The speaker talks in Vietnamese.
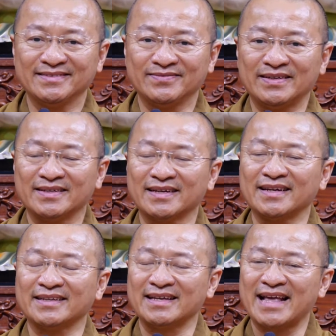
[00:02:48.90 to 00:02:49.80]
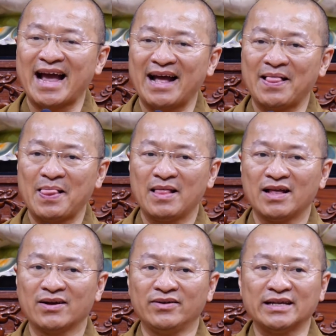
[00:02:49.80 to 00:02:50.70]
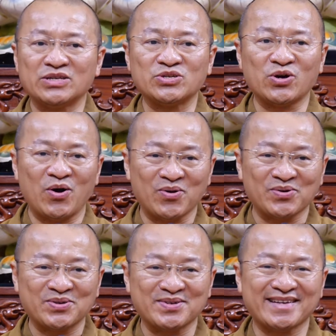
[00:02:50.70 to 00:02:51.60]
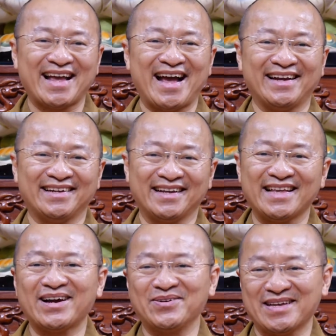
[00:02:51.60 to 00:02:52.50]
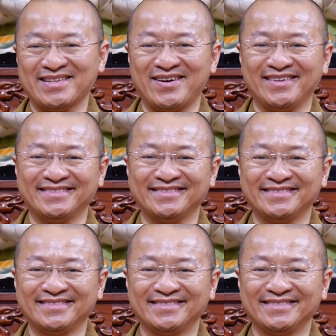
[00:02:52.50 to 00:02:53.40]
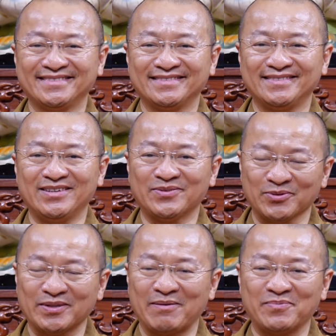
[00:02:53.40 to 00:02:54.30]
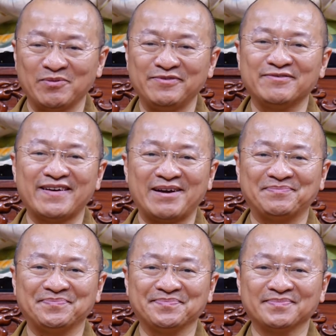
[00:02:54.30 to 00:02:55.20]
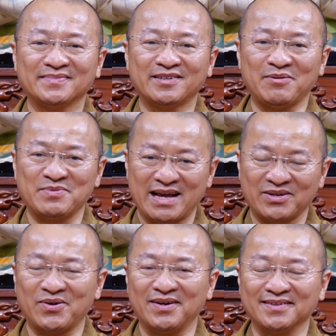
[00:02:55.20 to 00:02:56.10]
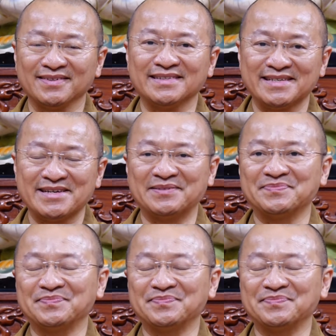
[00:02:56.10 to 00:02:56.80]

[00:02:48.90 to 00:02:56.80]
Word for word: với tư cách là tại gia có thể chọn con đường xuất gia để giác ngộ giải thoát nếu tu tập đúng phương pháp không gián đoạn nữa chừng